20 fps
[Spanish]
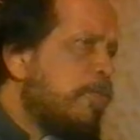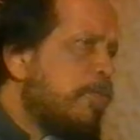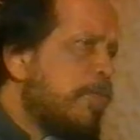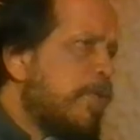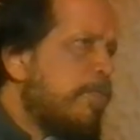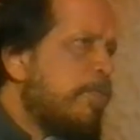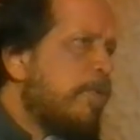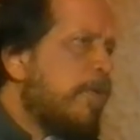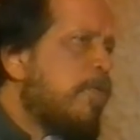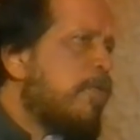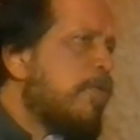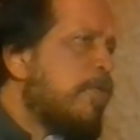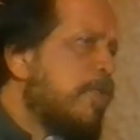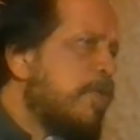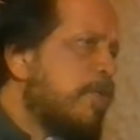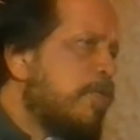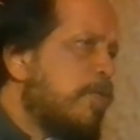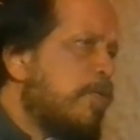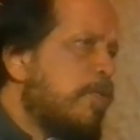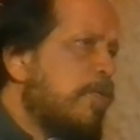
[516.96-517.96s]
nombre, mejor
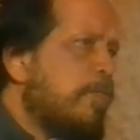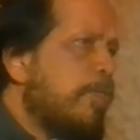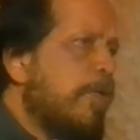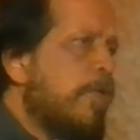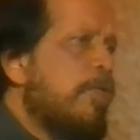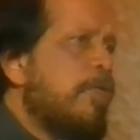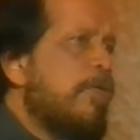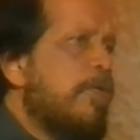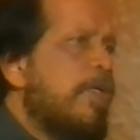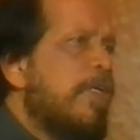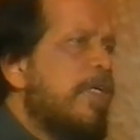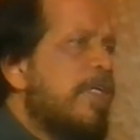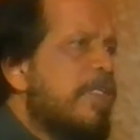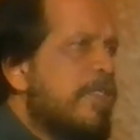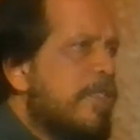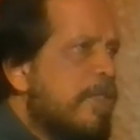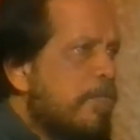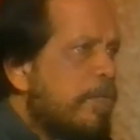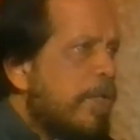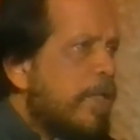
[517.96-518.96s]
título, mejor...
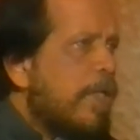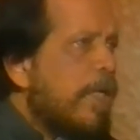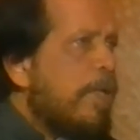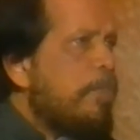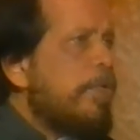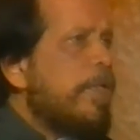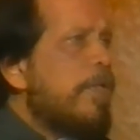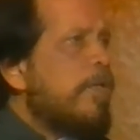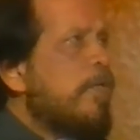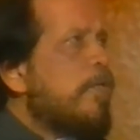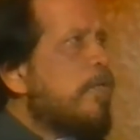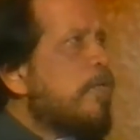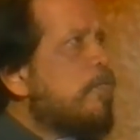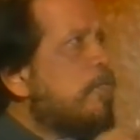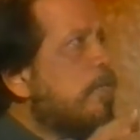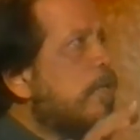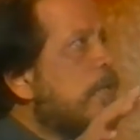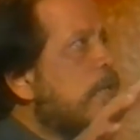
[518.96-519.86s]
Si viene amigos,